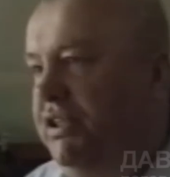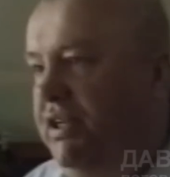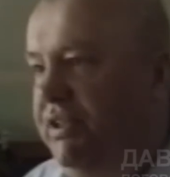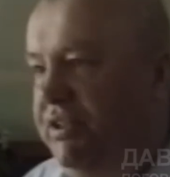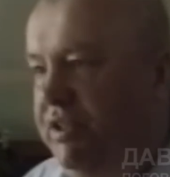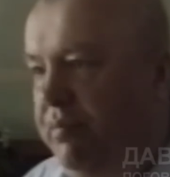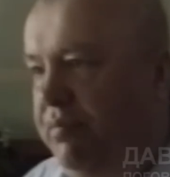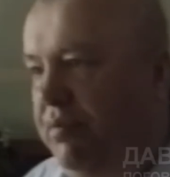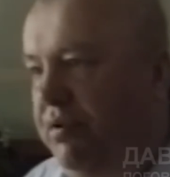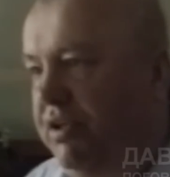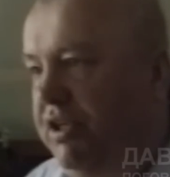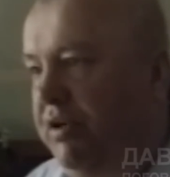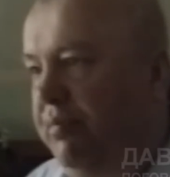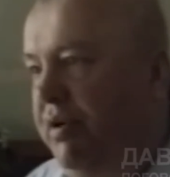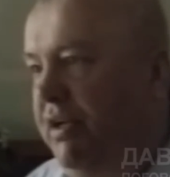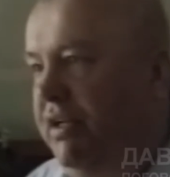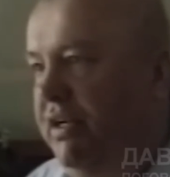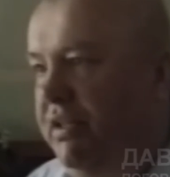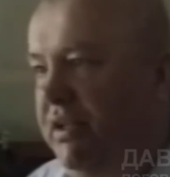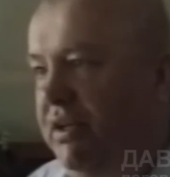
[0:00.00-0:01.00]
до сих пор
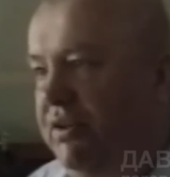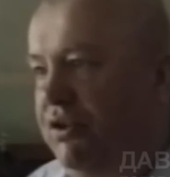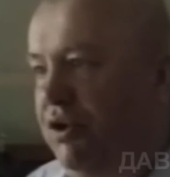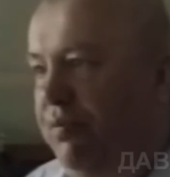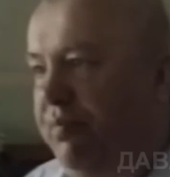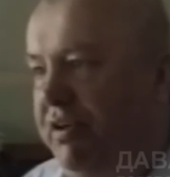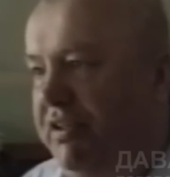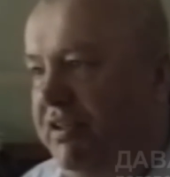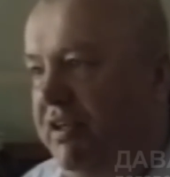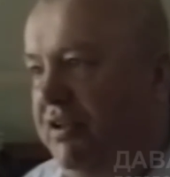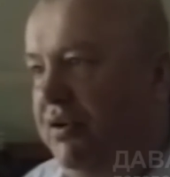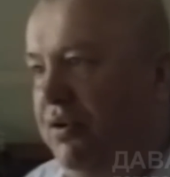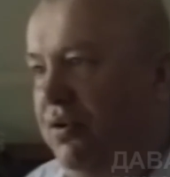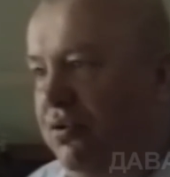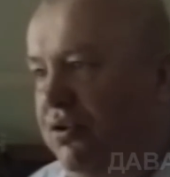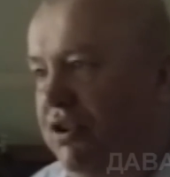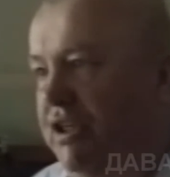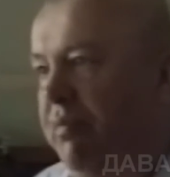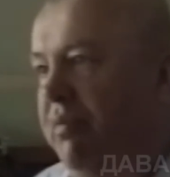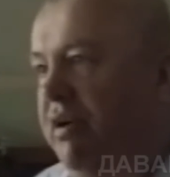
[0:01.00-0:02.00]
непонятная, что произошло.
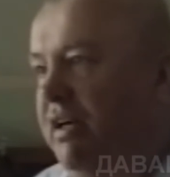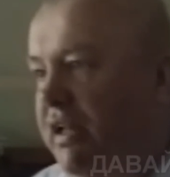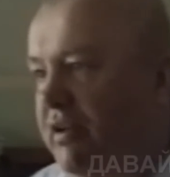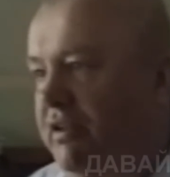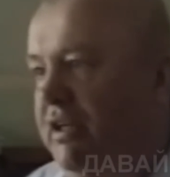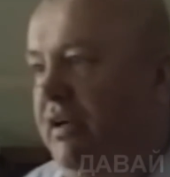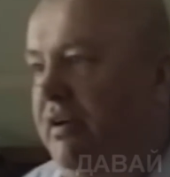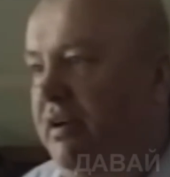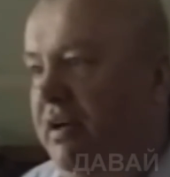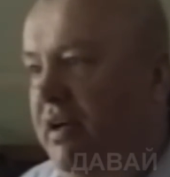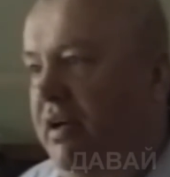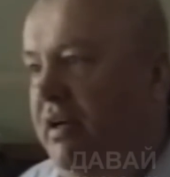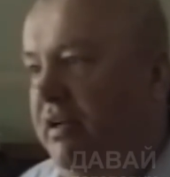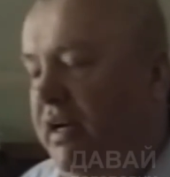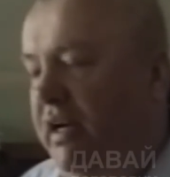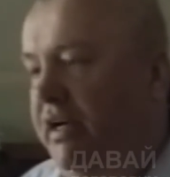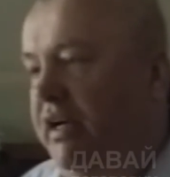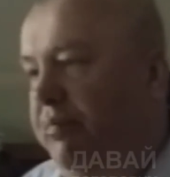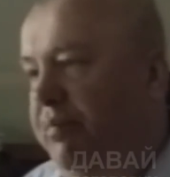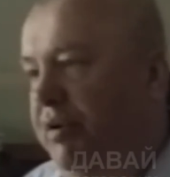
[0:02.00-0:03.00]
Но самое главное,
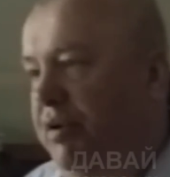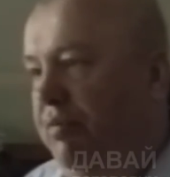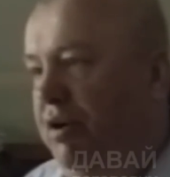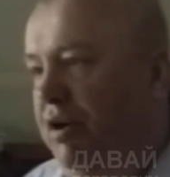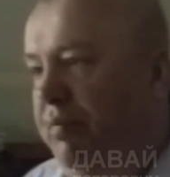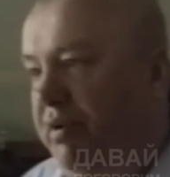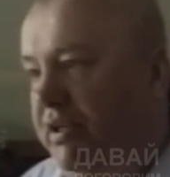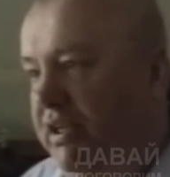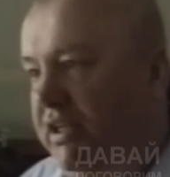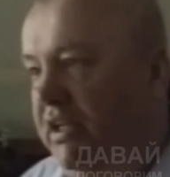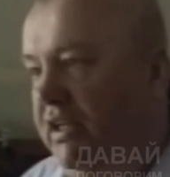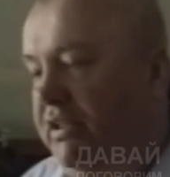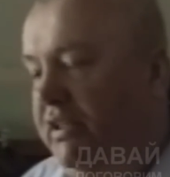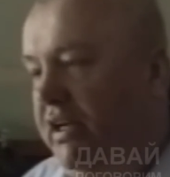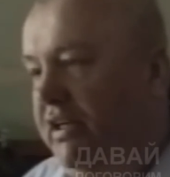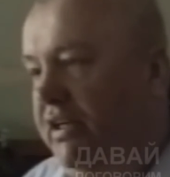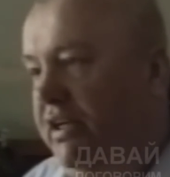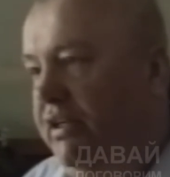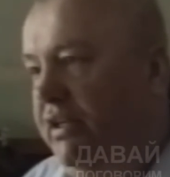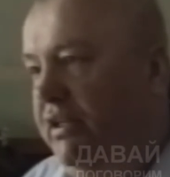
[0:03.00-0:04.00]
как я понимаю, произошла
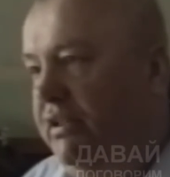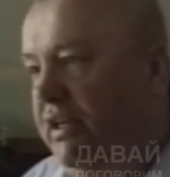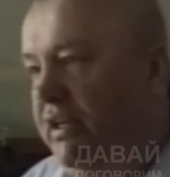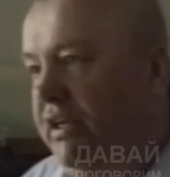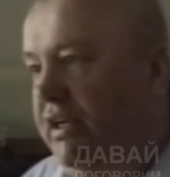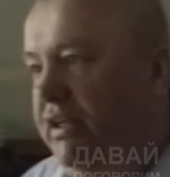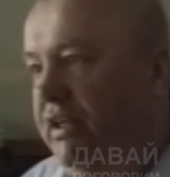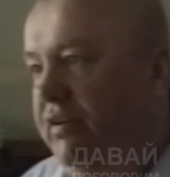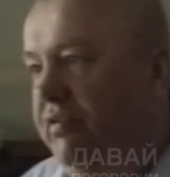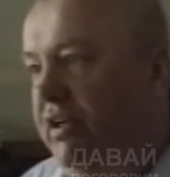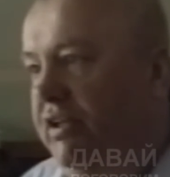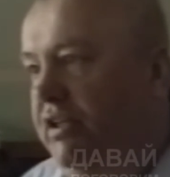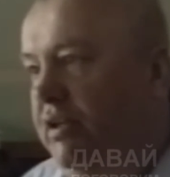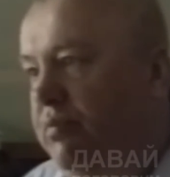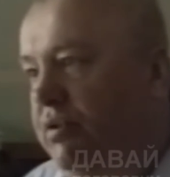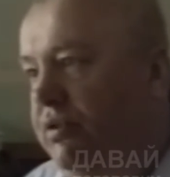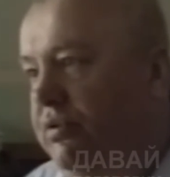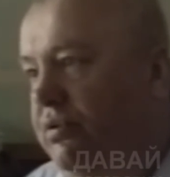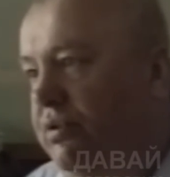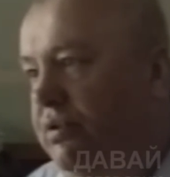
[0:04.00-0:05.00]
трагедия. Трагедия в
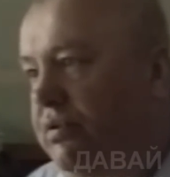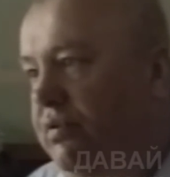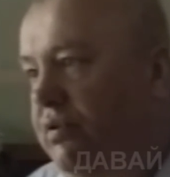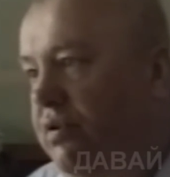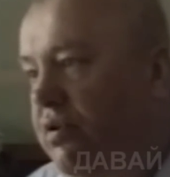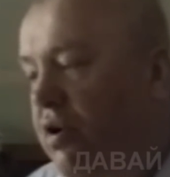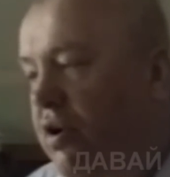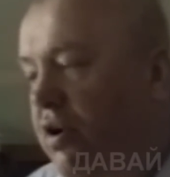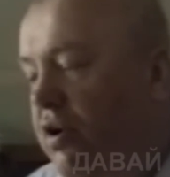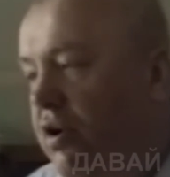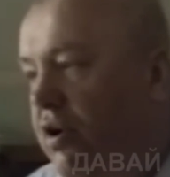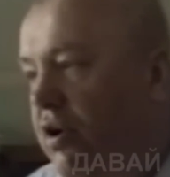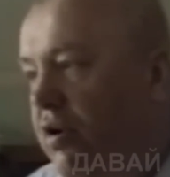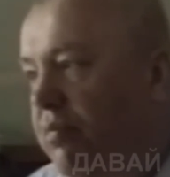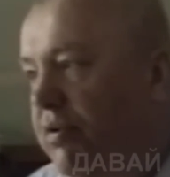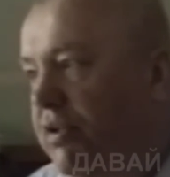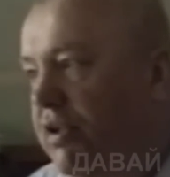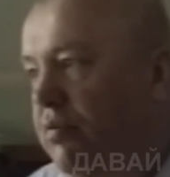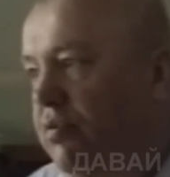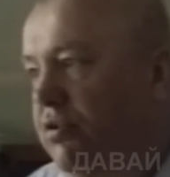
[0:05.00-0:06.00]
нашем искусстве.
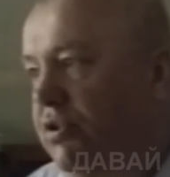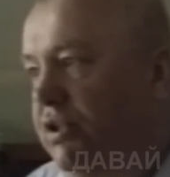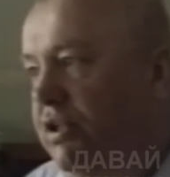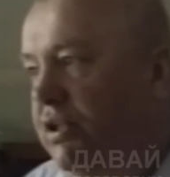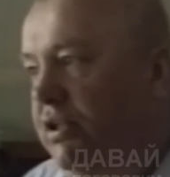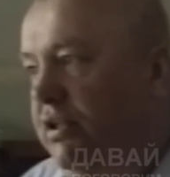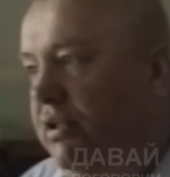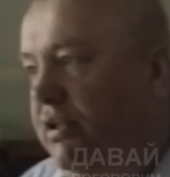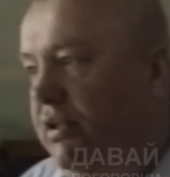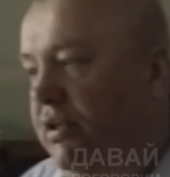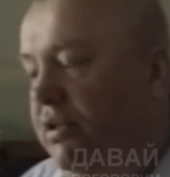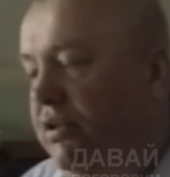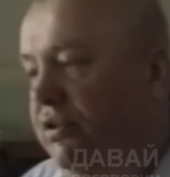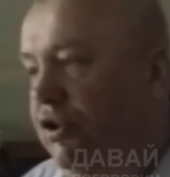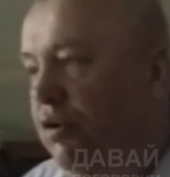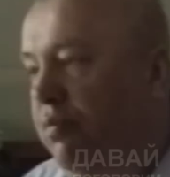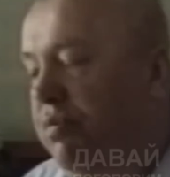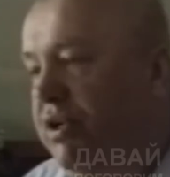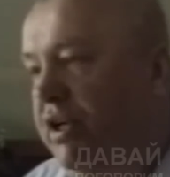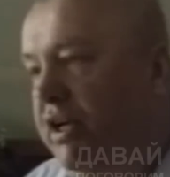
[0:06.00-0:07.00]
Потому что,
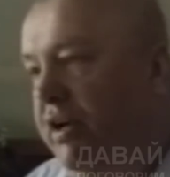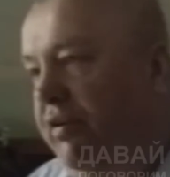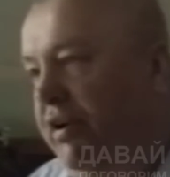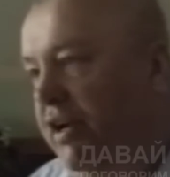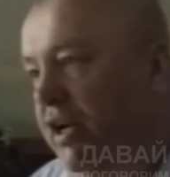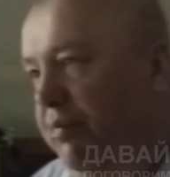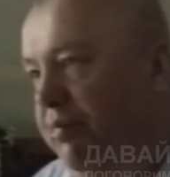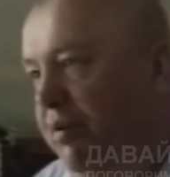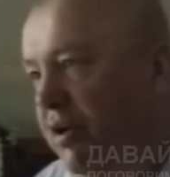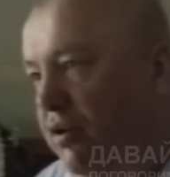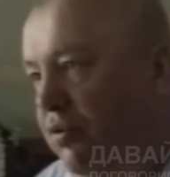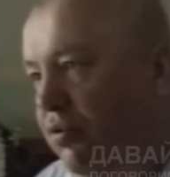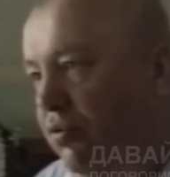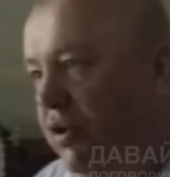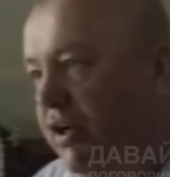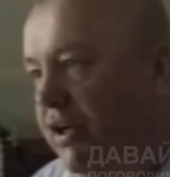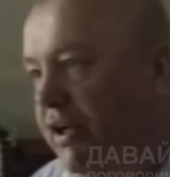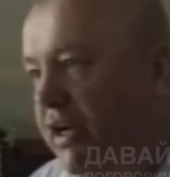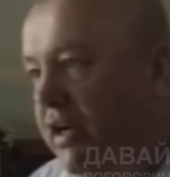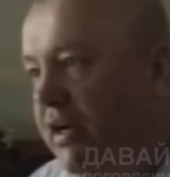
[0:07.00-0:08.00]
чтобы не говорили про
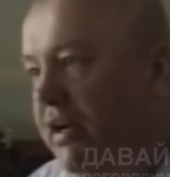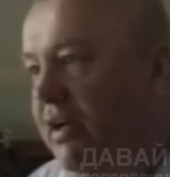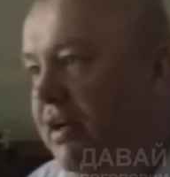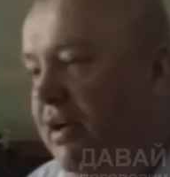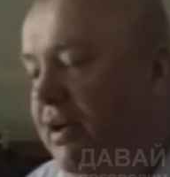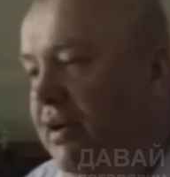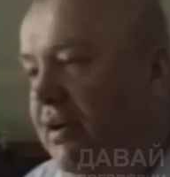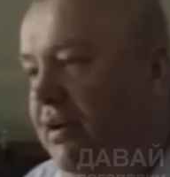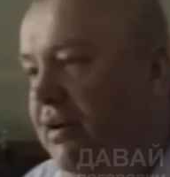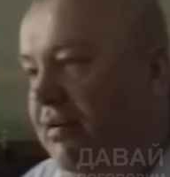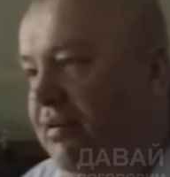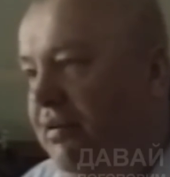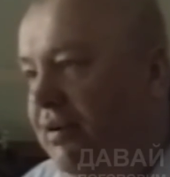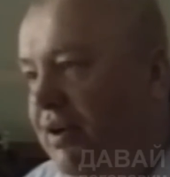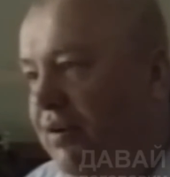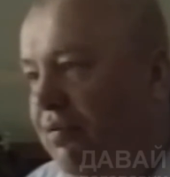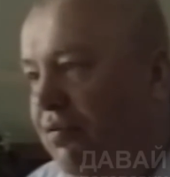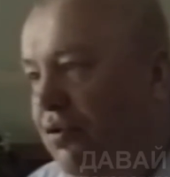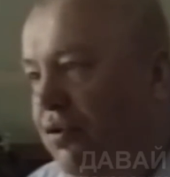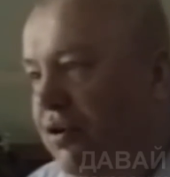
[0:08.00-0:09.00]
Круга, я
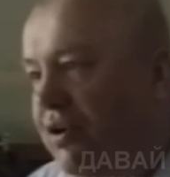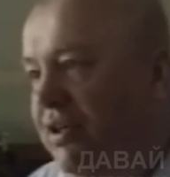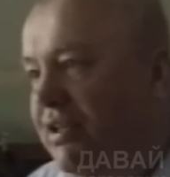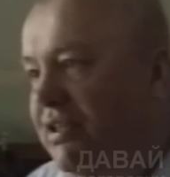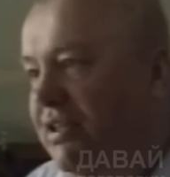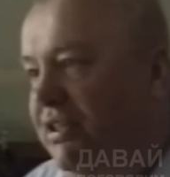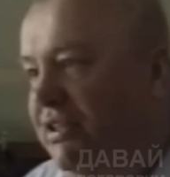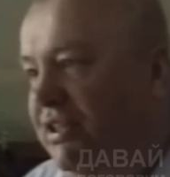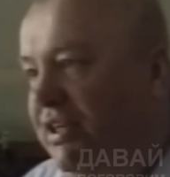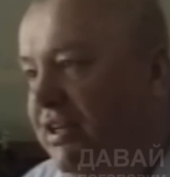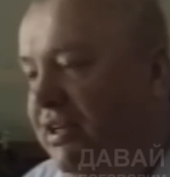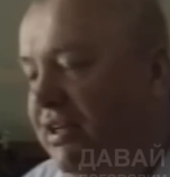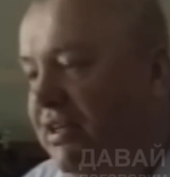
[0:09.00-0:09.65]
его диски